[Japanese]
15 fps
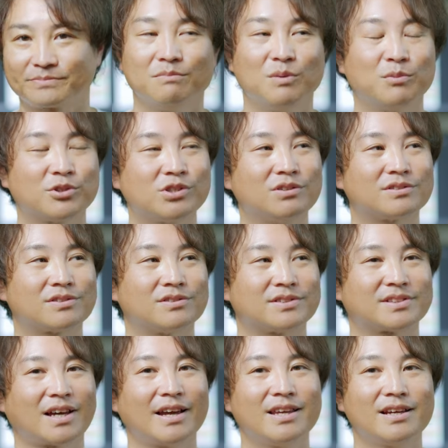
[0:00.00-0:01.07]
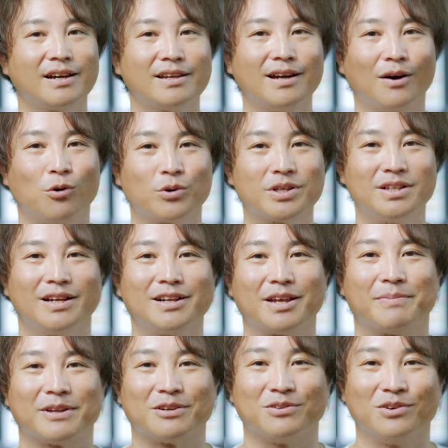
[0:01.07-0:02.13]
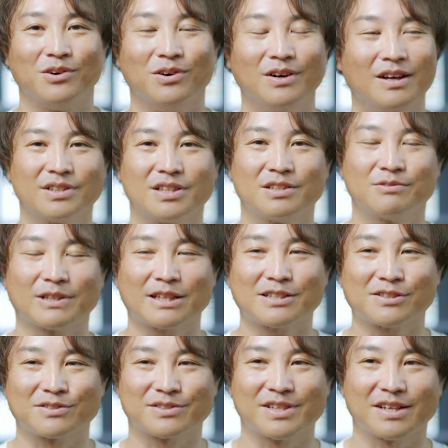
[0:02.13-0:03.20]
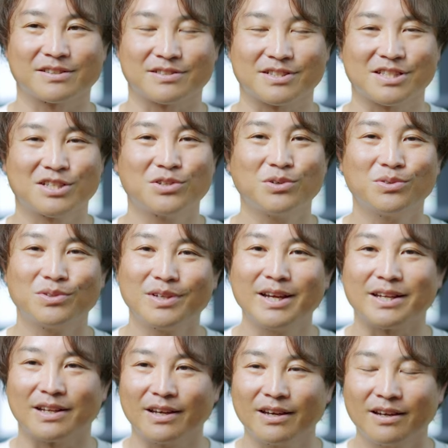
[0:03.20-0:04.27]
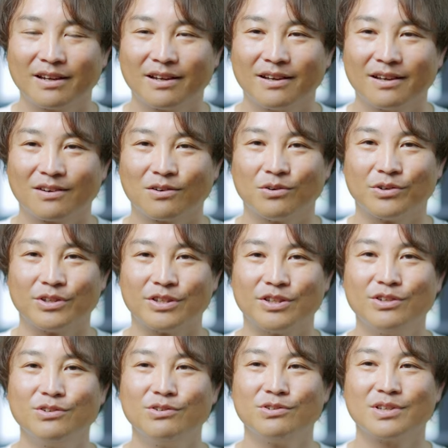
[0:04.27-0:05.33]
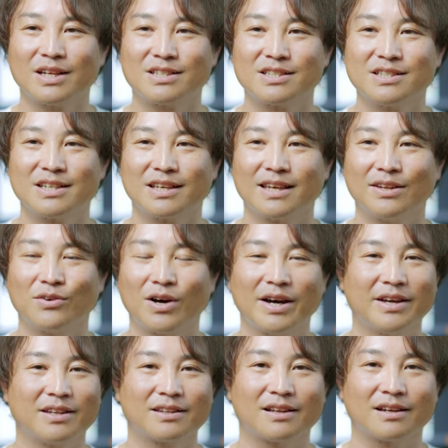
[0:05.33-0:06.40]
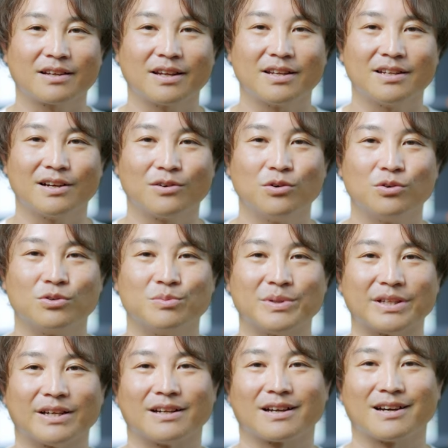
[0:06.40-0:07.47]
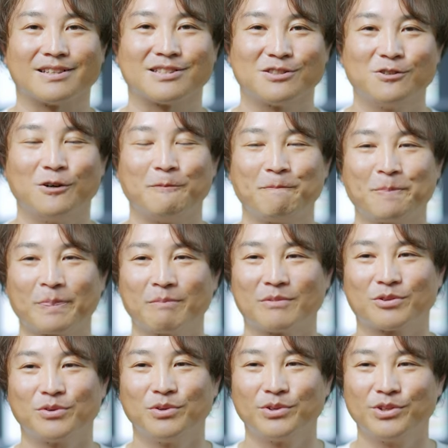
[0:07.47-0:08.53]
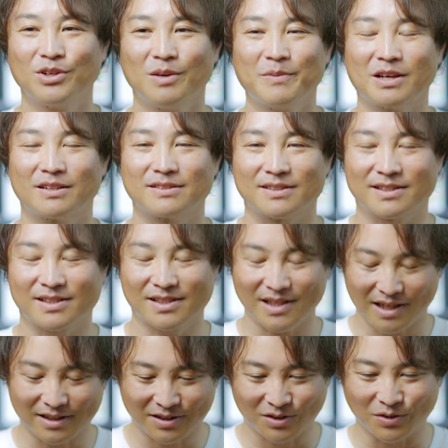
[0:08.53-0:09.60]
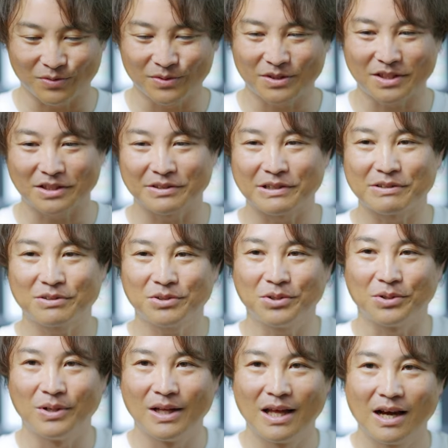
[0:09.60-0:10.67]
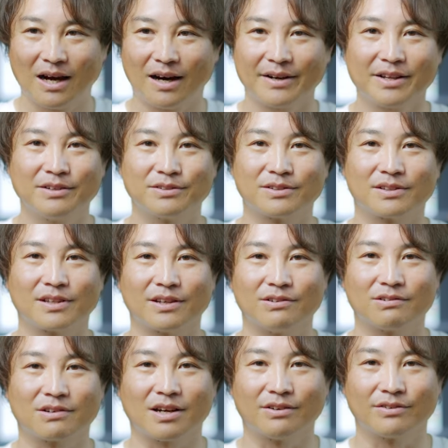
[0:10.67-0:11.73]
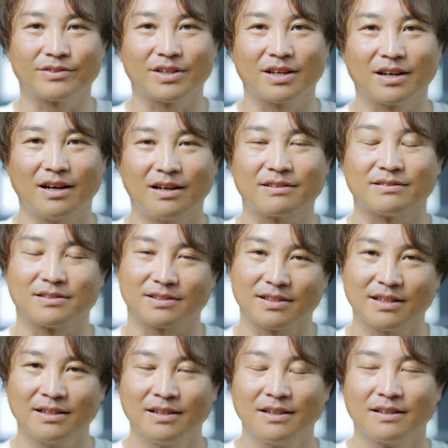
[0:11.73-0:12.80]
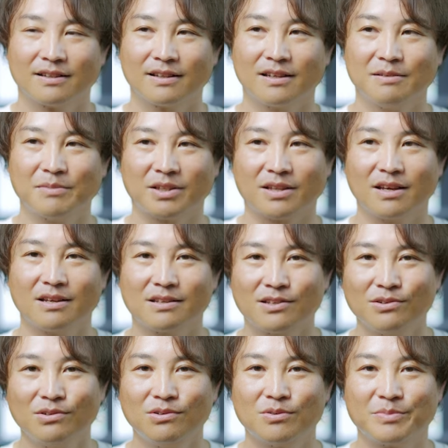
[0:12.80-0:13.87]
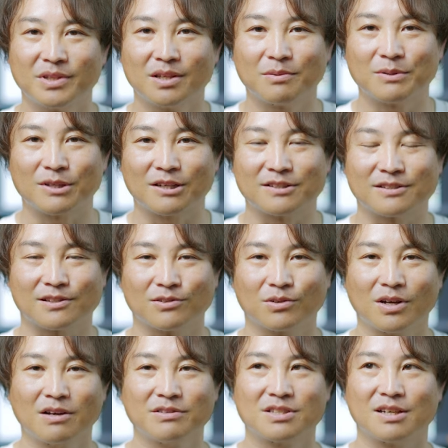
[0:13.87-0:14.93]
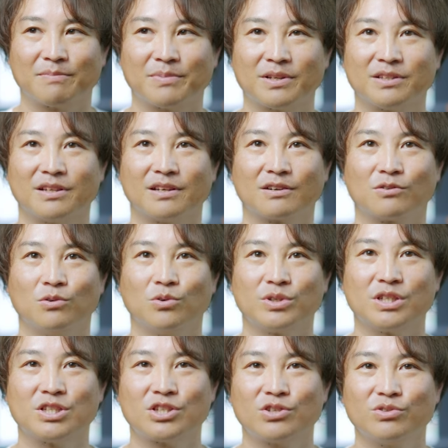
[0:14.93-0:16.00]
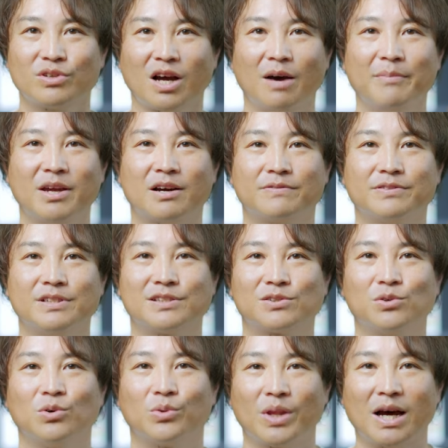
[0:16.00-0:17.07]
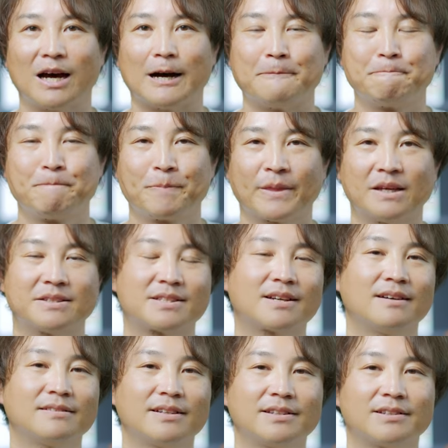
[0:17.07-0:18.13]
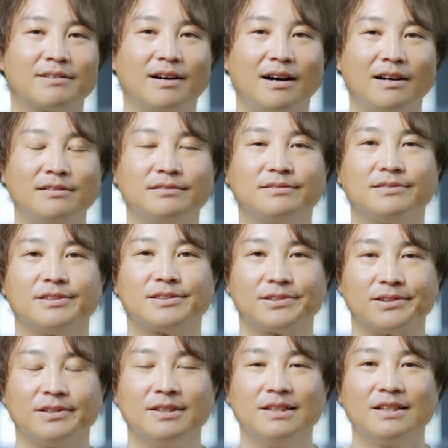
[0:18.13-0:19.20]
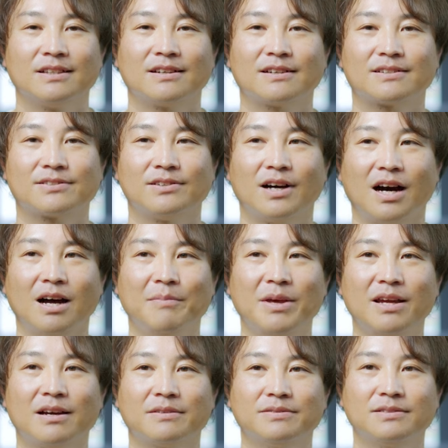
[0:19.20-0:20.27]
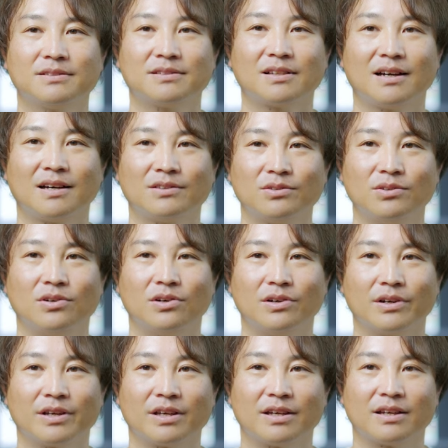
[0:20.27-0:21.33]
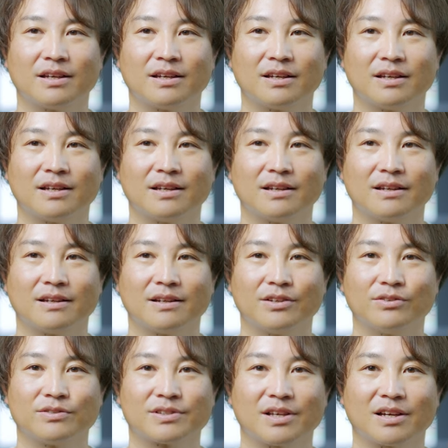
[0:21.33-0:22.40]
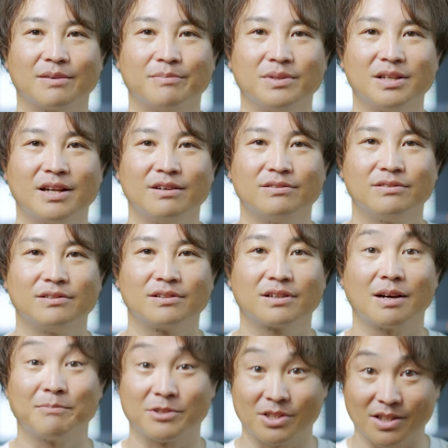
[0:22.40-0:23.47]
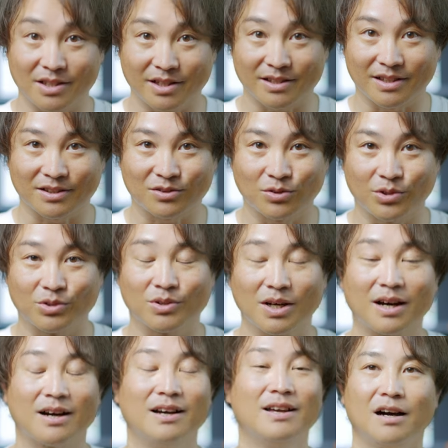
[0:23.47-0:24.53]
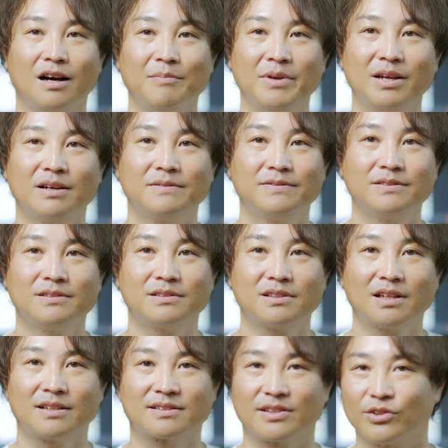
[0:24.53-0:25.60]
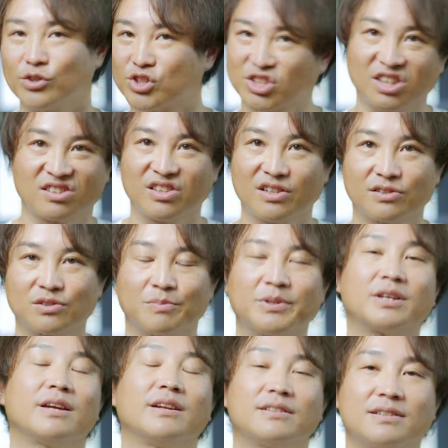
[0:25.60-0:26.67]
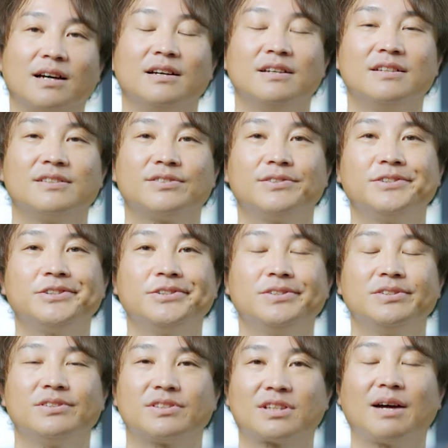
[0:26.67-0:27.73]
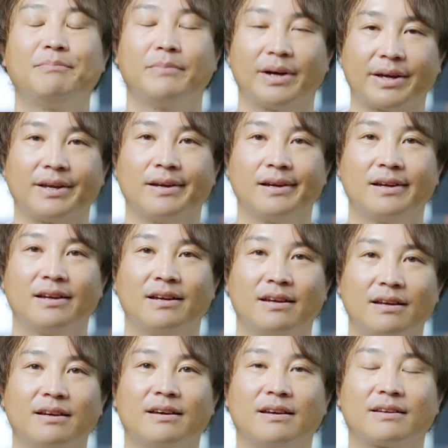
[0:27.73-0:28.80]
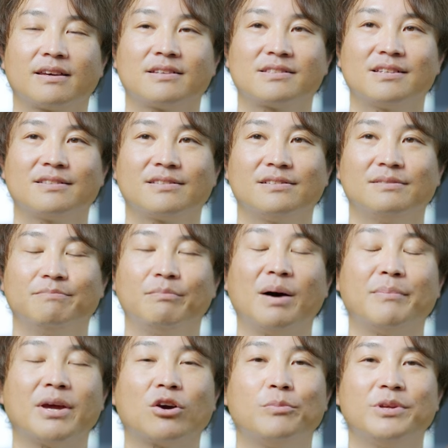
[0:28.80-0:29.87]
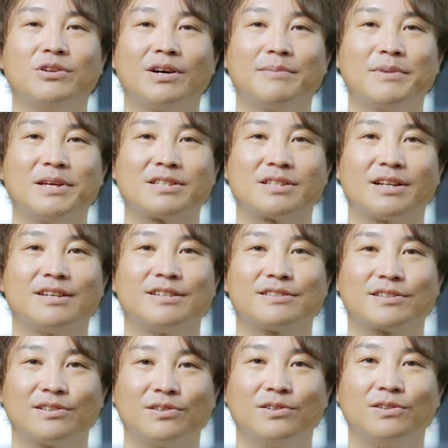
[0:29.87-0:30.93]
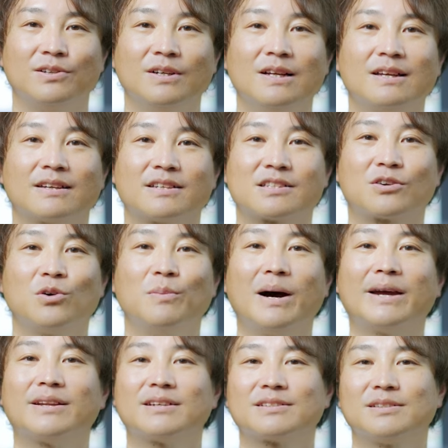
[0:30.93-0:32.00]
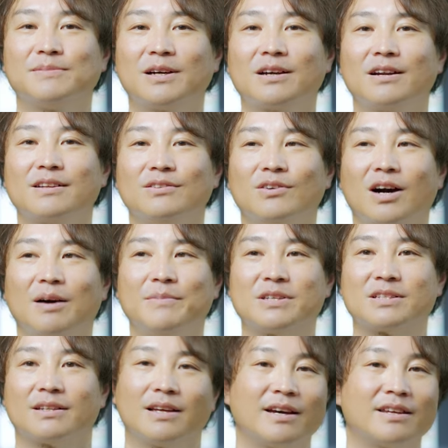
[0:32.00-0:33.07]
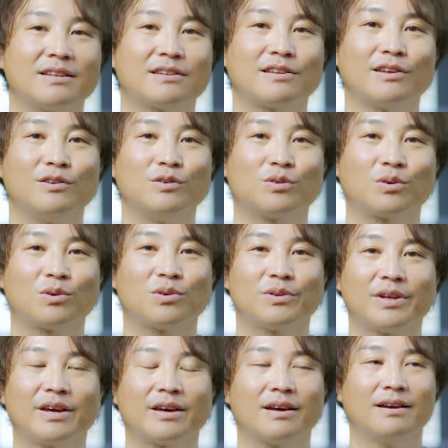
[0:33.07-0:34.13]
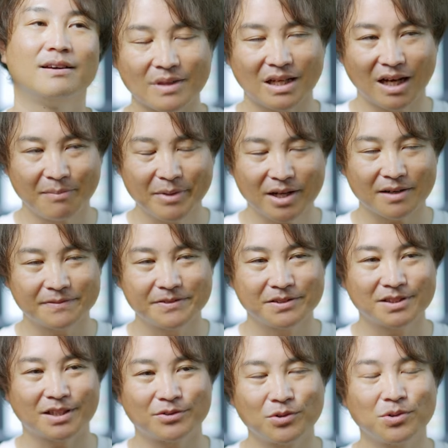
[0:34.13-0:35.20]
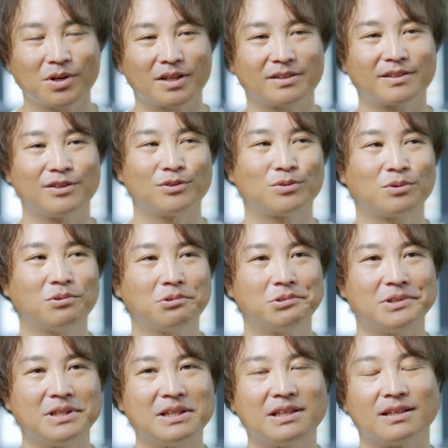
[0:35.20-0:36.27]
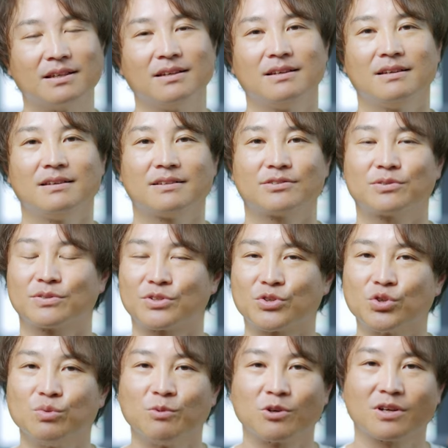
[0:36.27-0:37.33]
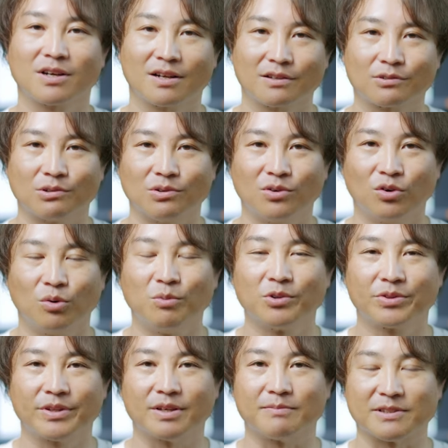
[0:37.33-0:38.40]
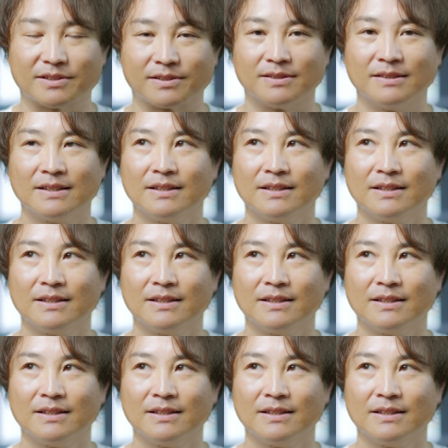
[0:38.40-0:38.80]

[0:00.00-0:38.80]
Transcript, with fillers: もうもちろんその災害が起きないレベルの、え私たちの生活に支障のないね、こう夕立に毛の生えたゲリラ豪雨みたいな感じの、まあ、そういう雨がザーッと降ってくれると晴れるっていう可能性があるんですねで今天気予報を見てみたんですけど各地やっぱりねこう一瞬雨が降りそうな時間帯っていうのがあるんですよだからその雨が降った後、えー、流星が見れるかもしれないなというか雨が降ったらよし撮影行くぞみたいなさそういうスタンバイえー、決してその、まあ、恵みの雨じゃないですけど、決してこうマイナスばかりの雨じゃないっていうところで、雨が降るかどうかっていうところに、えー、ちょっと注目かなと思っています。